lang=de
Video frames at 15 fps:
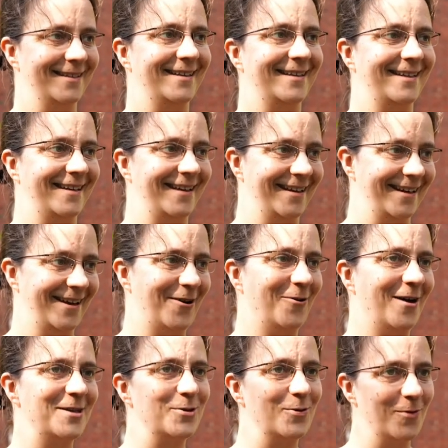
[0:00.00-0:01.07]
vorherzusagen. Genau,
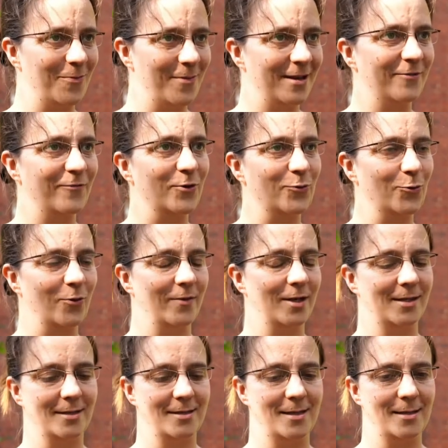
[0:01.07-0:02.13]
also im Moment versuchen wir
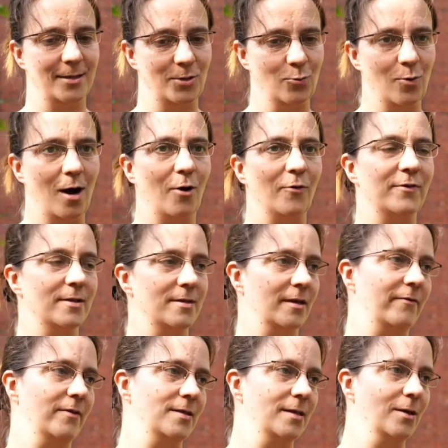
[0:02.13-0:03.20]
tatsächlich nur auf der
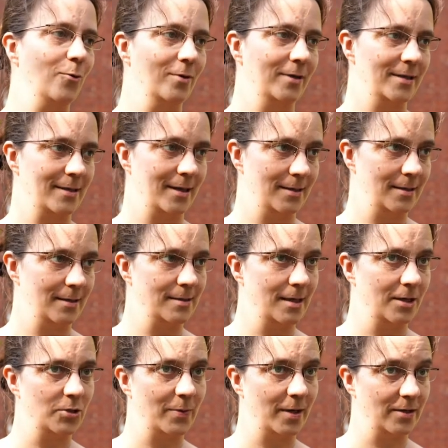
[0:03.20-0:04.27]
Sequenzierung das Ganze, das
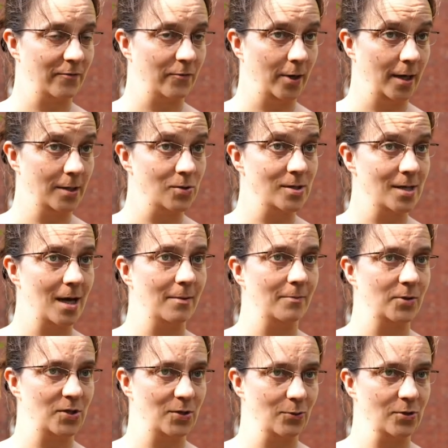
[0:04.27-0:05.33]
Ansprechen vorherzusagen,
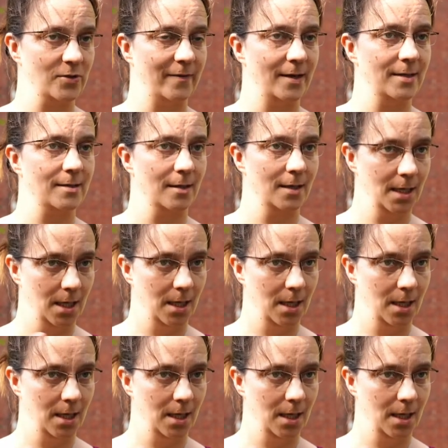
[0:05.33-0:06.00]
beziehungsweise